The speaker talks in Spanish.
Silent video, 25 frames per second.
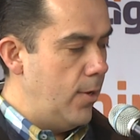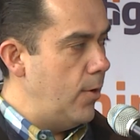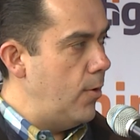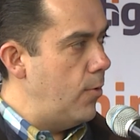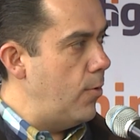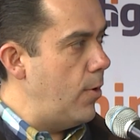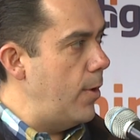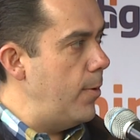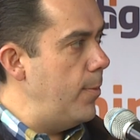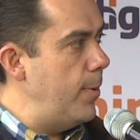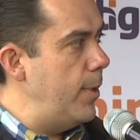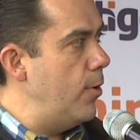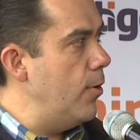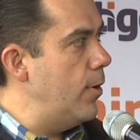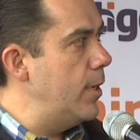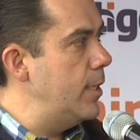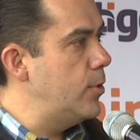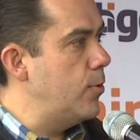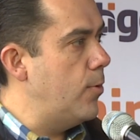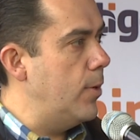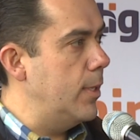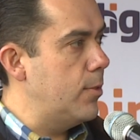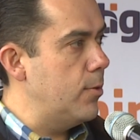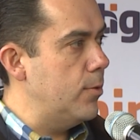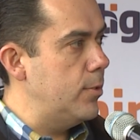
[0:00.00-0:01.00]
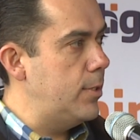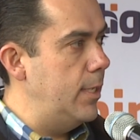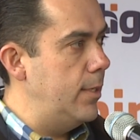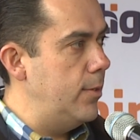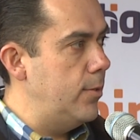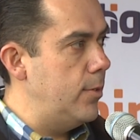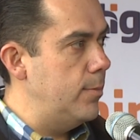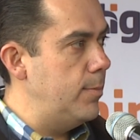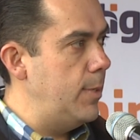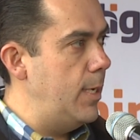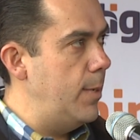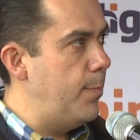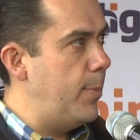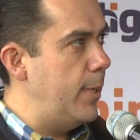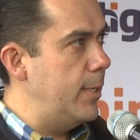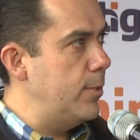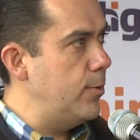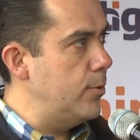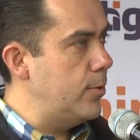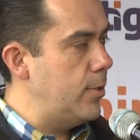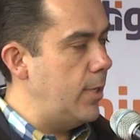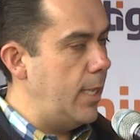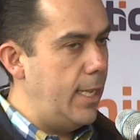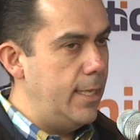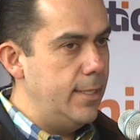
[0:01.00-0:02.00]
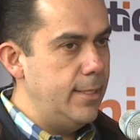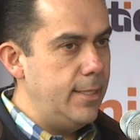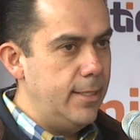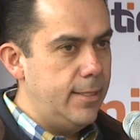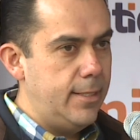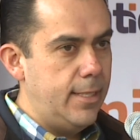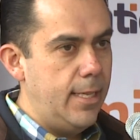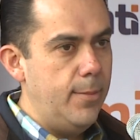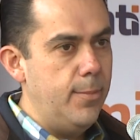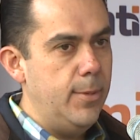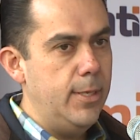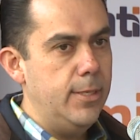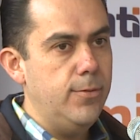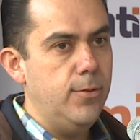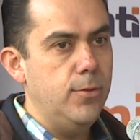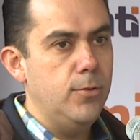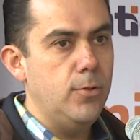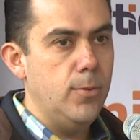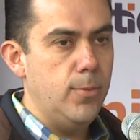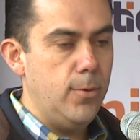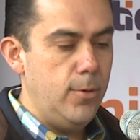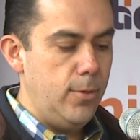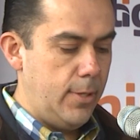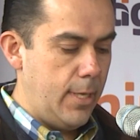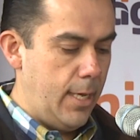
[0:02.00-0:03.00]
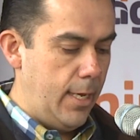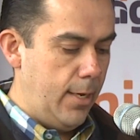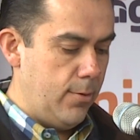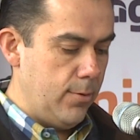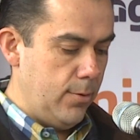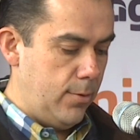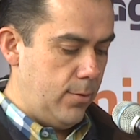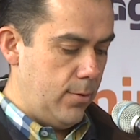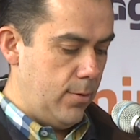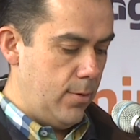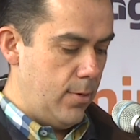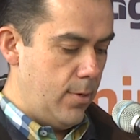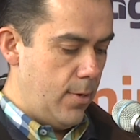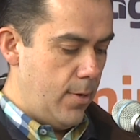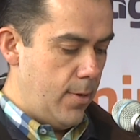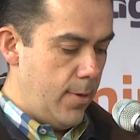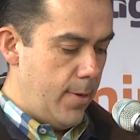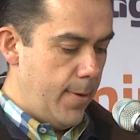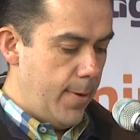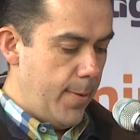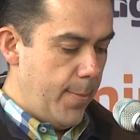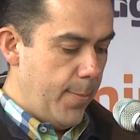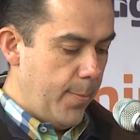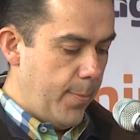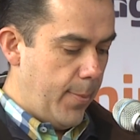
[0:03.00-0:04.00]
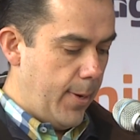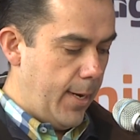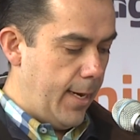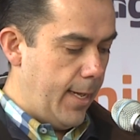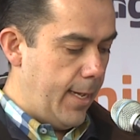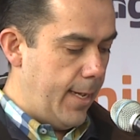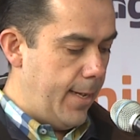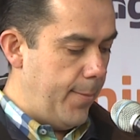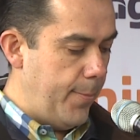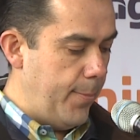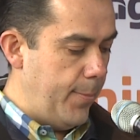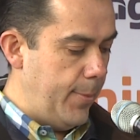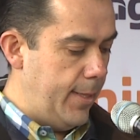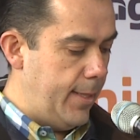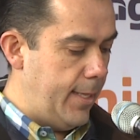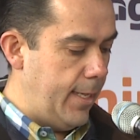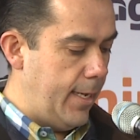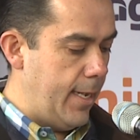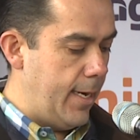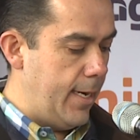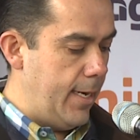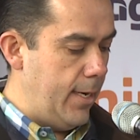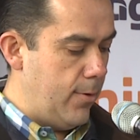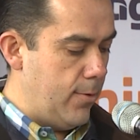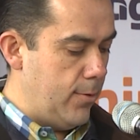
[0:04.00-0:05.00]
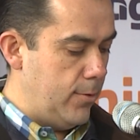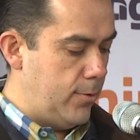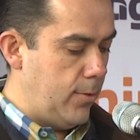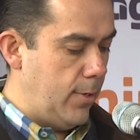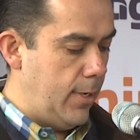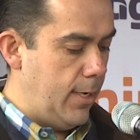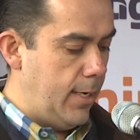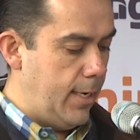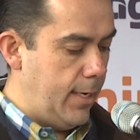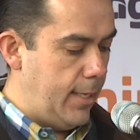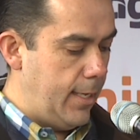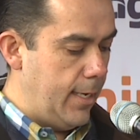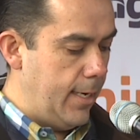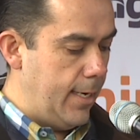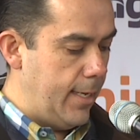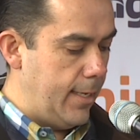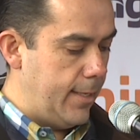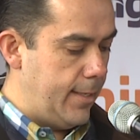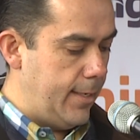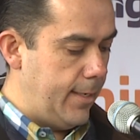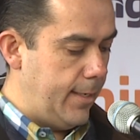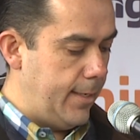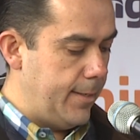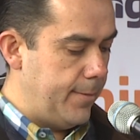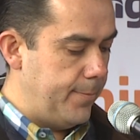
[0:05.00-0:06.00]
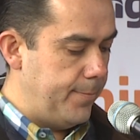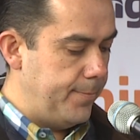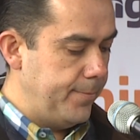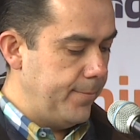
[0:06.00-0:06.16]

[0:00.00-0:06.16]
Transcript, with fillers: 9.400.000 mil pesos en sistemas fotovoltaicos para mitigar el costo de la energía eléctrica.